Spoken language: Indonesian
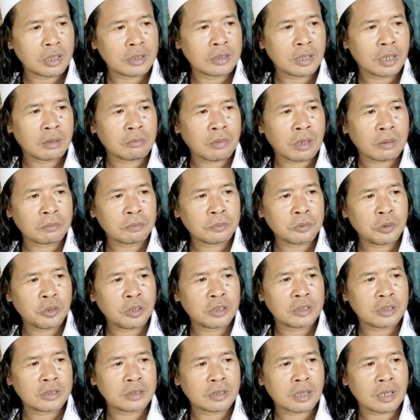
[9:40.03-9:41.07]
dan yang mampu
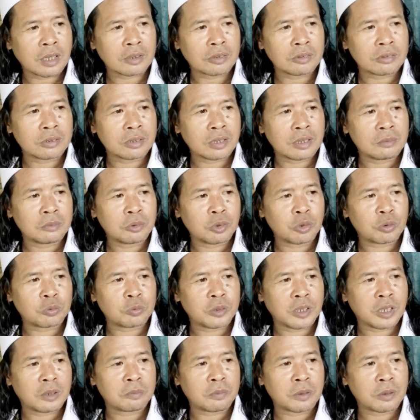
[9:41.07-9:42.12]
hanya seratus ribu
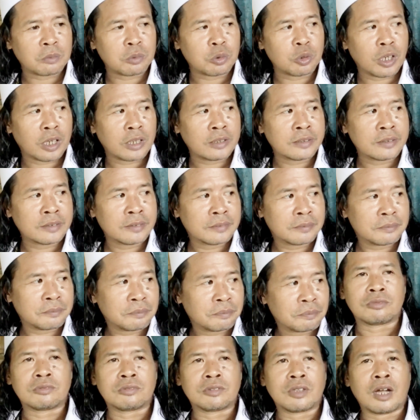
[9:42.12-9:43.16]
rupiah per bulan
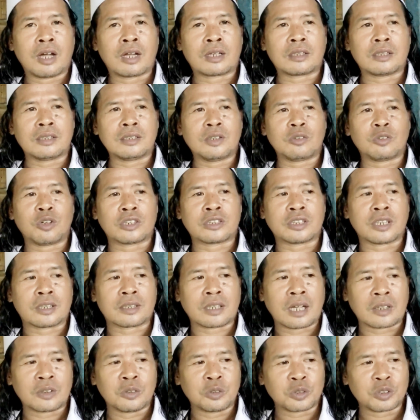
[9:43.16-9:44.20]
artinya udah saya
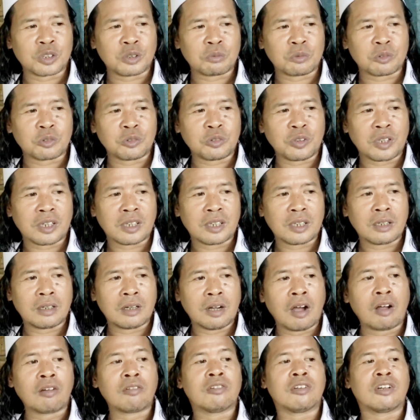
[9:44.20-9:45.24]
tanggung semua
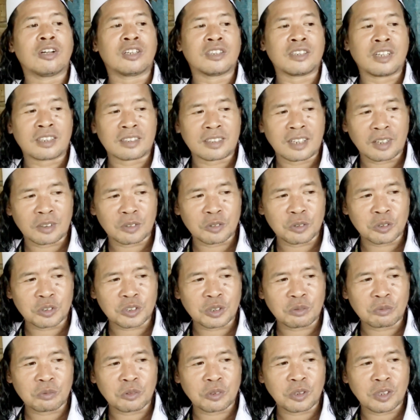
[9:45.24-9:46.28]
Allah yang nanggung
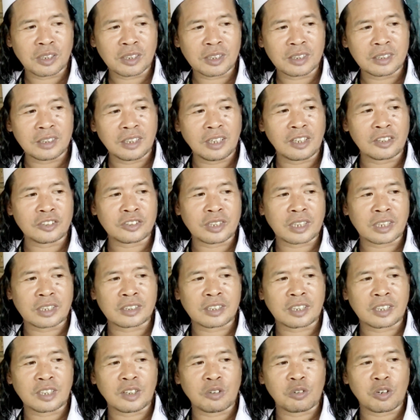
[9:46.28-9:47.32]
semua. Ini
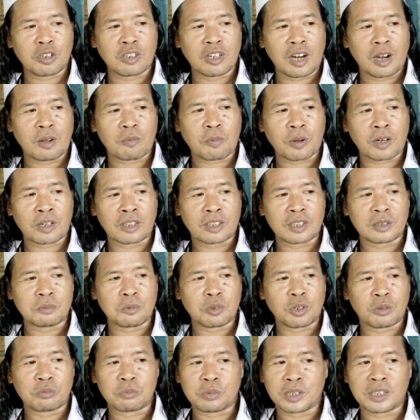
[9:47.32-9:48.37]
listriknya aja udah
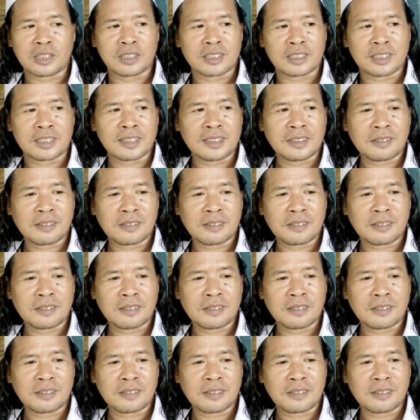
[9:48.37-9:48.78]
8.000 lebih ini.